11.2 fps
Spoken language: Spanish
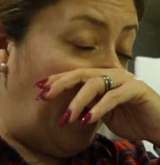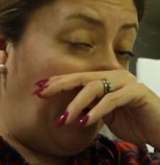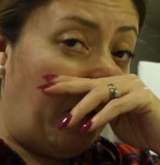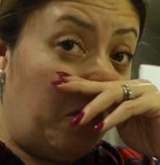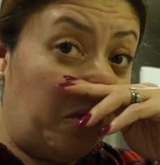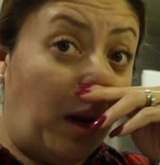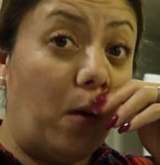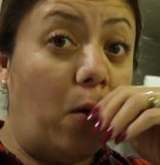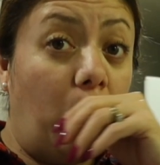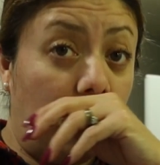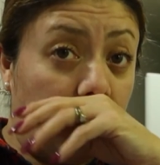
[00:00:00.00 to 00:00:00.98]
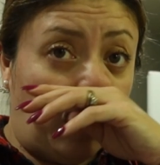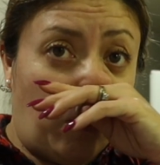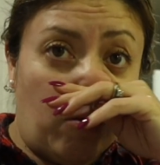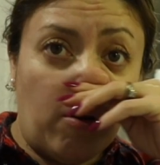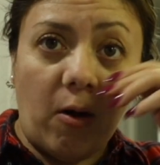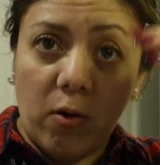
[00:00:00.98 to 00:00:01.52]
aunque yo traigo otro
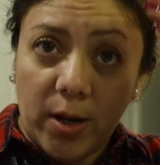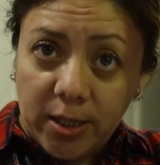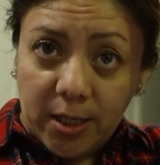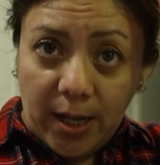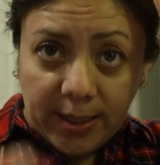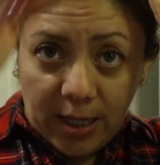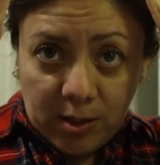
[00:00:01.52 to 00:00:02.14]
color ahora, chicas,